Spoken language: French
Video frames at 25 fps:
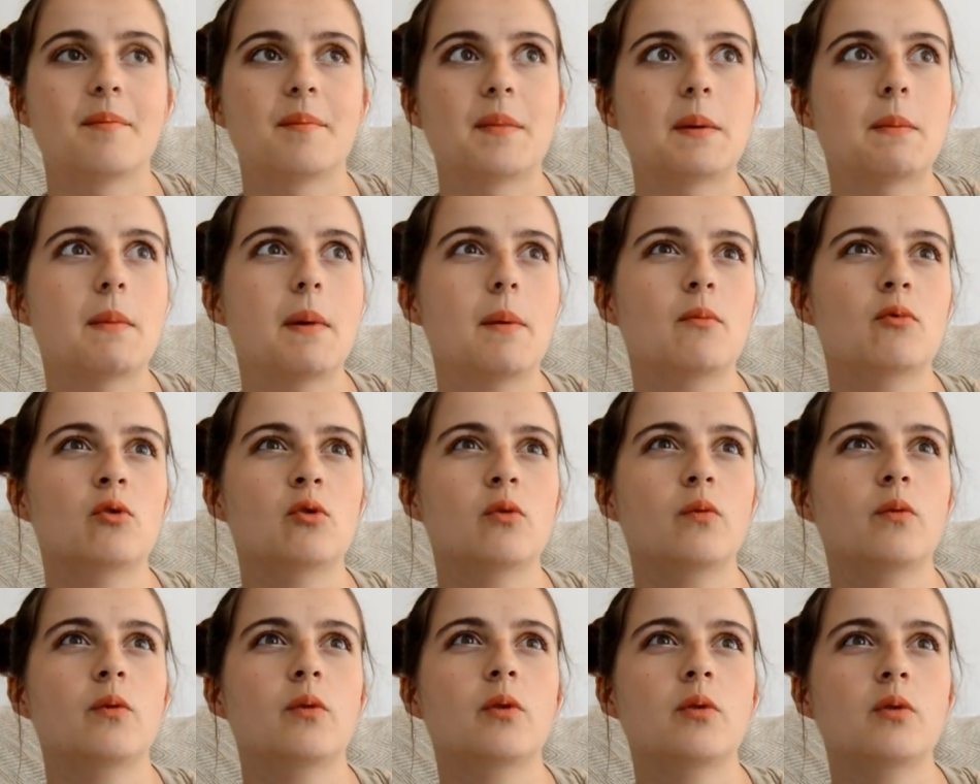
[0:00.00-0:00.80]
Mais même je
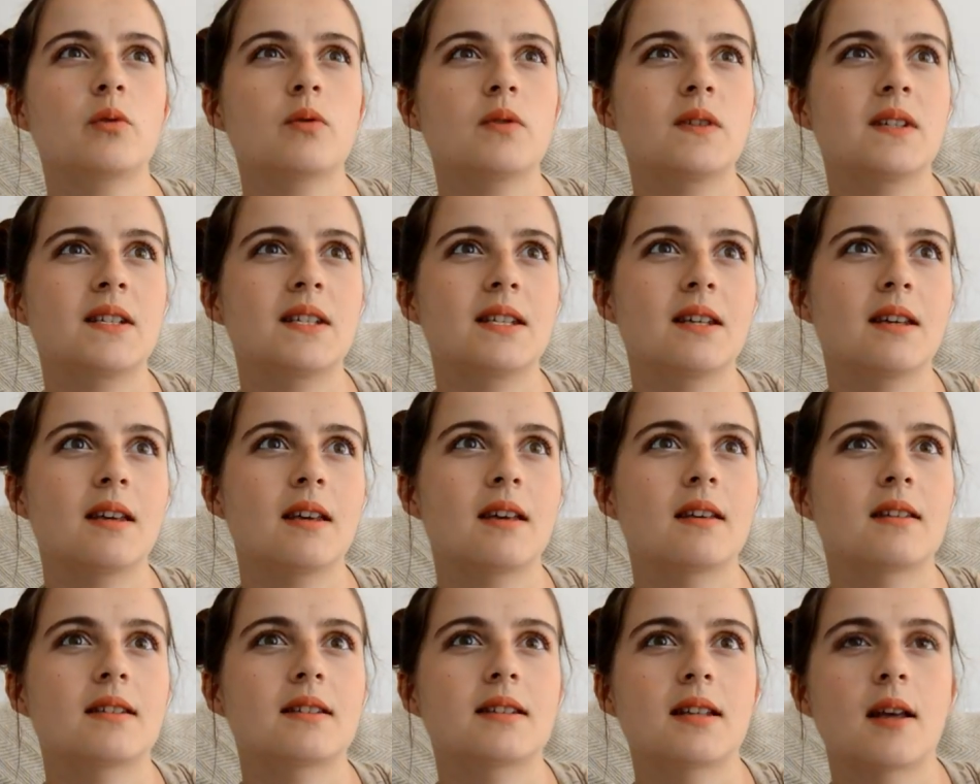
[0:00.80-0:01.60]
trouve que
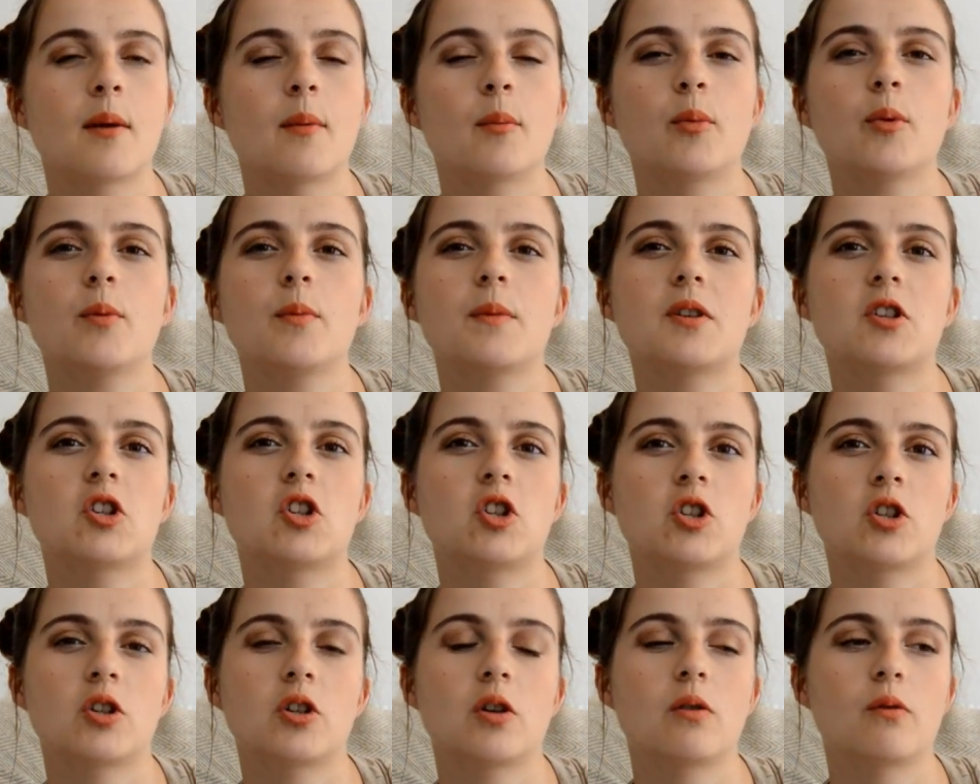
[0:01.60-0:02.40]
c'est un peu
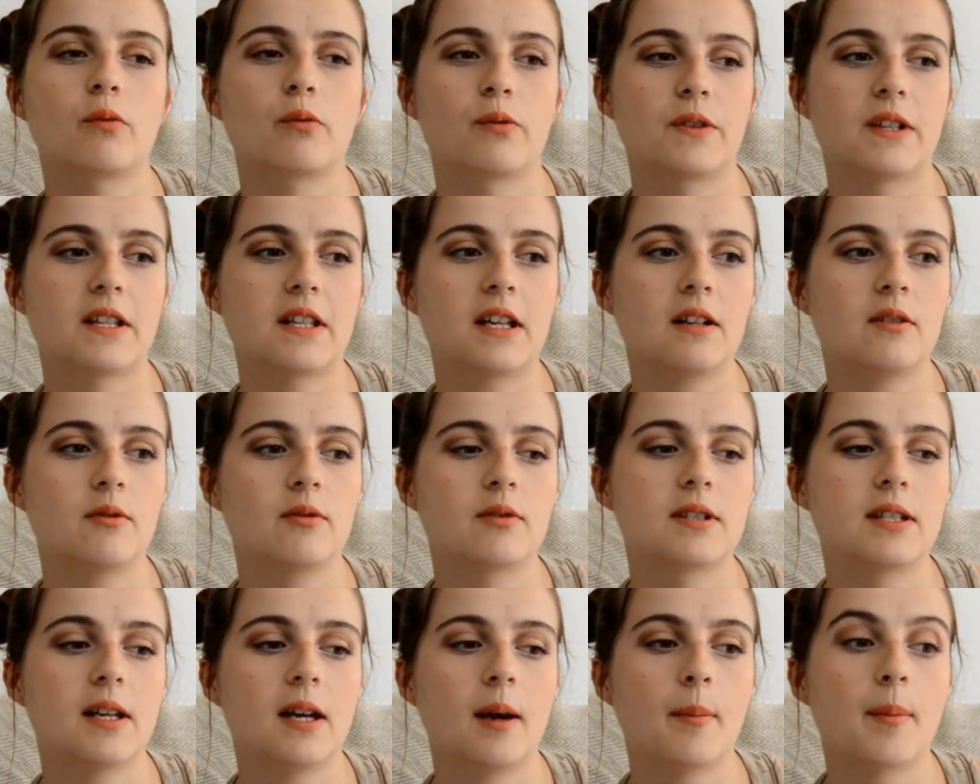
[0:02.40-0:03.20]
méchant au final
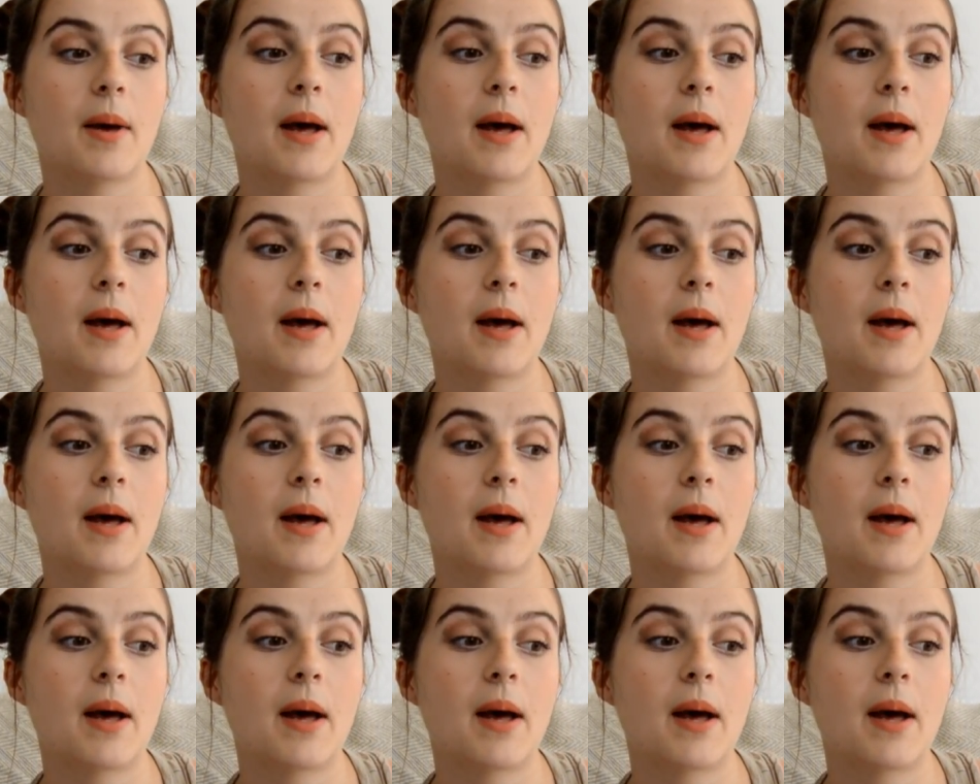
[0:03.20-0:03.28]
de dire